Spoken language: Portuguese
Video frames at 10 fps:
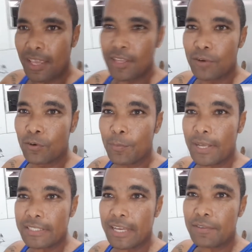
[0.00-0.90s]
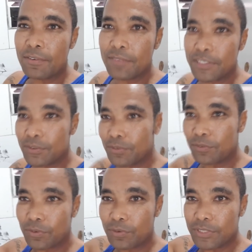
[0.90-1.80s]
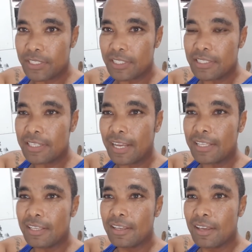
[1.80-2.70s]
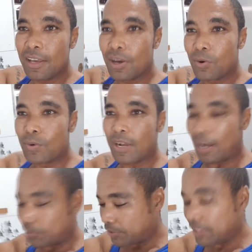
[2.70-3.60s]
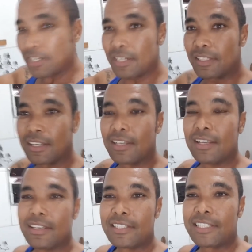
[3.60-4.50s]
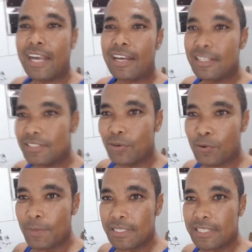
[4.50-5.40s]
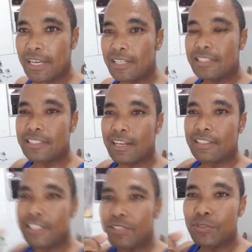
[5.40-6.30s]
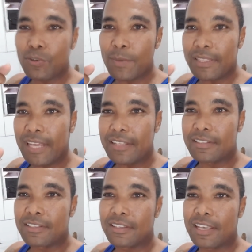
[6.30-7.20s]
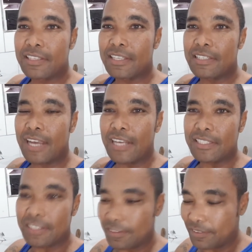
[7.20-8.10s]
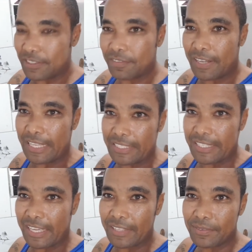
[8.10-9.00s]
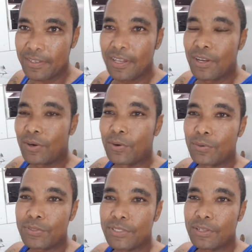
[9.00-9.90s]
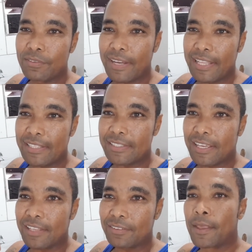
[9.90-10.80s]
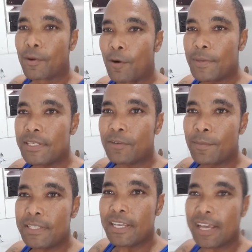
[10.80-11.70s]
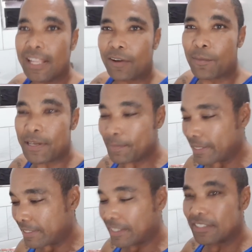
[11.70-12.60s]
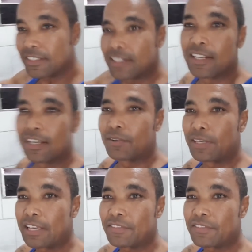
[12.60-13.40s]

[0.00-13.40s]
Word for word: E eu vou passar e vamos ver se eu vou conseguir extrair o caldo de cana. Já antes de eu começar, já deixa nos comentários o que, que vocês acham, que se vai dar certo ou se não vai dar certo. Comente, comente aí, galera, comente bastante o que, que